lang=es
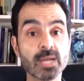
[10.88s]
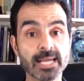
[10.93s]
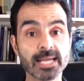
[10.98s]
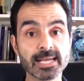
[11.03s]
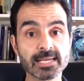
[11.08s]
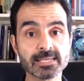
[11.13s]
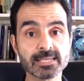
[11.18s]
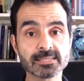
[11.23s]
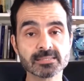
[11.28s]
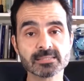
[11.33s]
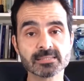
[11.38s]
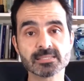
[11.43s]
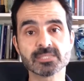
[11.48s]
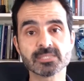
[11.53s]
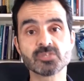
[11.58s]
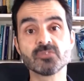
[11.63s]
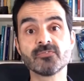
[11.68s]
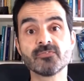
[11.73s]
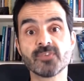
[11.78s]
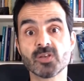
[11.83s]
Han es
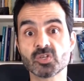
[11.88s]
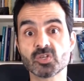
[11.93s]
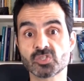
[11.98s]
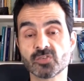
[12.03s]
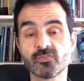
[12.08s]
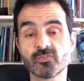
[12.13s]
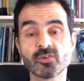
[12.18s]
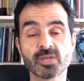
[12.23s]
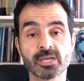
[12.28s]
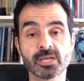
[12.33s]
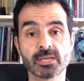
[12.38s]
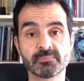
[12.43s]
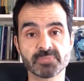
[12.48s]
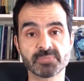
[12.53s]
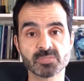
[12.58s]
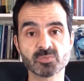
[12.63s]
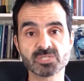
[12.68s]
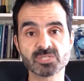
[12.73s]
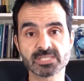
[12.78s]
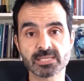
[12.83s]
un filósofo que ahora
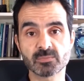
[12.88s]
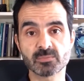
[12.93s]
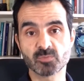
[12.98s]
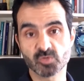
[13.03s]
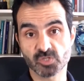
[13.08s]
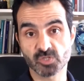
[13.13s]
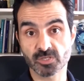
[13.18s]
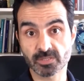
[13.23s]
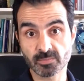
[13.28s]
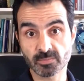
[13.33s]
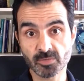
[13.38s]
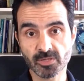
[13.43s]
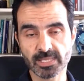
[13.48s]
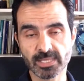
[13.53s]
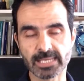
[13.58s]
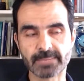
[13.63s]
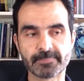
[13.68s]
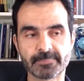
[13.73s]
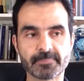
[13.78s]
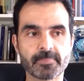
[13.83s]
mismo está mucho de
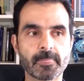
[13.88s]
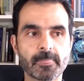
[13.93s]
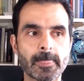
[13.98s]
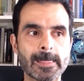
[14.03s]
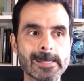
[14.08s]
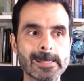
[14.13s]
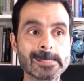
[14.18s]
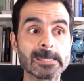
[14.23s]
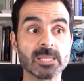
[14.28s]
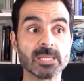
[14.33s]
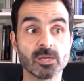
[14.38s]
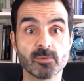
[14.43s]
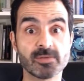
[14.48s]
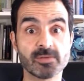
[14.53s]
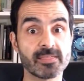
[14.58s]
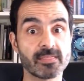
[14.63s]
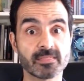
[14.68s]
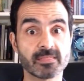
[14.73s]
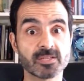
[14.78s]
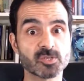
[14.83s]
moda. Lo voy a
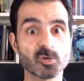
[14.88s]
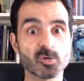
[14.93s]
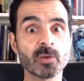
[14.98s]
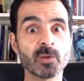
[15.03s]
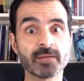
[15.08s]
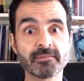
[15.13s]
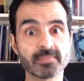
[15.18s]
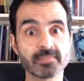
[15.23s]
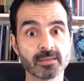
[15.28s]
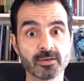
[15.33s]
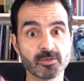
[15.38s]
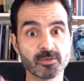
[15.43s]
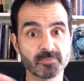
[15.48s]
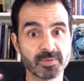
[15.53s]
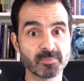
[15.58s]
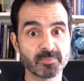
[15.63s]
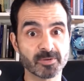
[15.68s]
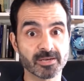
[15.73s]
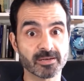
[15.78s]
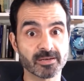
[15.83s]
decir solo una vez el
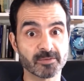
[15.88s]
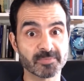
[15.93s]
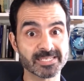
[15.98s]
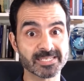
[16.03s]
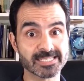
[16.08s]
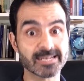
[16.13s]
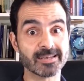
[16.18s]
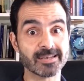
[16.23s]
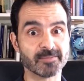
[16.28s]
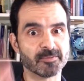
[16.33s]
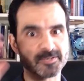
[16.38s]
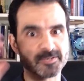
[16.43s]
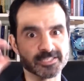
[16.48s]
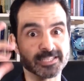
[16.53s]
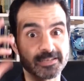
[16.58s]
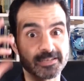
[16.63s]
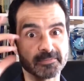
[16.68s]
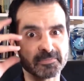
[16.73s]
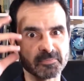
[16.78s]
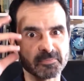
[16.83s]
nombre porque no me sale, pero
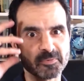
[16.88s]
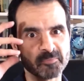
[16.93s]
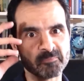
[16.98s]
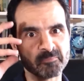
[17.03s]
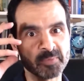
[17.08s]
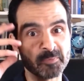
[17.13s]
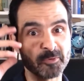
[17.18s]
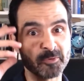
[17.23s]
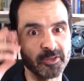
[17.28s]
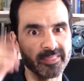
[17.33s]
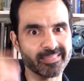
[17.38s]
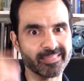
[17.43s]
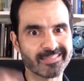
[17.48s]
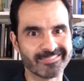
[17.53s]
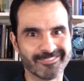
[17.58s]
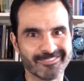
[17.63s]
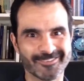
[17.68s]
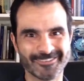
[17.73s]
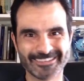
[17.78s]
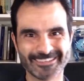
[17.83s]
estaba
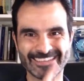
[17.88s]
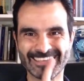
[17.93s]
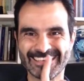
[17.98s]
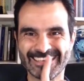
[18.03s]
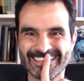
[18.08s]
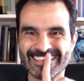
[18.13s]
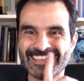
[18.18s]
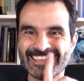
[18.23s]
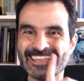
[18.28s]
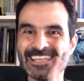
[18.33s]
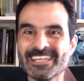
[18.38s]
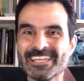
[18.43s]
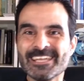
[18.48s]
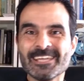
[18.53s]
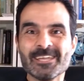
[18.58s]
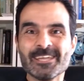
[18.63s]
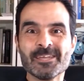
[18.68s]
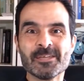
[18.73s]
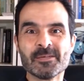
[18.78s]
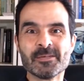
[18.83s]
memorizando.
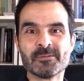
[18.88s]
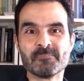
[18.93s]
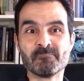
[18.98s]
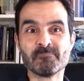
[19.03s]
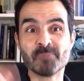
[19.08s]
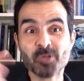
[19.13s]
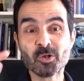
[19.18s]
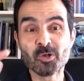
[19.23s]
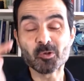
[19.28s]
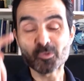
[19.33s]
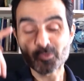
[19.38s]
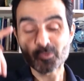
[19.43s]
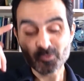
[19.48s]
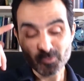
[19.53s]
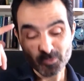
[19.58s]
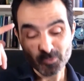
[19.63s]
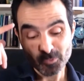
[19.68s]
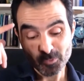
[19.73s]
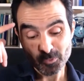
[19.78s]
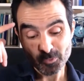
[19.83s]

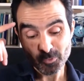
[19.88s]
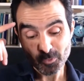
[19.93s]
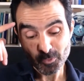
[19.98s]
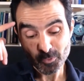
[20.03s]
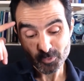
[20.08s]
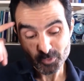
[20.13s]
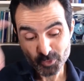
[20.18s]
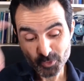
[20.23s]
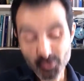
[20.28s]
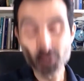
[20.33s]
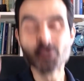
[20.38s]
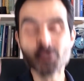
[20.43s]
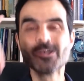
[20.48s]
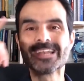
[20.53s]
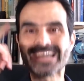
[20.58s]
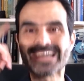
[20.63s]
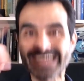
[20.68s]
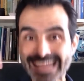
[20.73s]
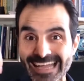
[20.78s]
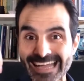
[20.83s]
Byung-Chul
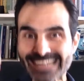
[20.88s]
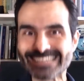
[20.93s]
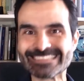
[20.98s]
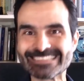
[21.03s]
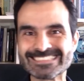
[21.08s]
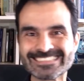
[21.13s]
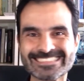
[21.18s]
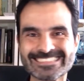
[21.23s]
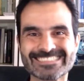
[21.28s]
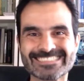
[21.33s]
Han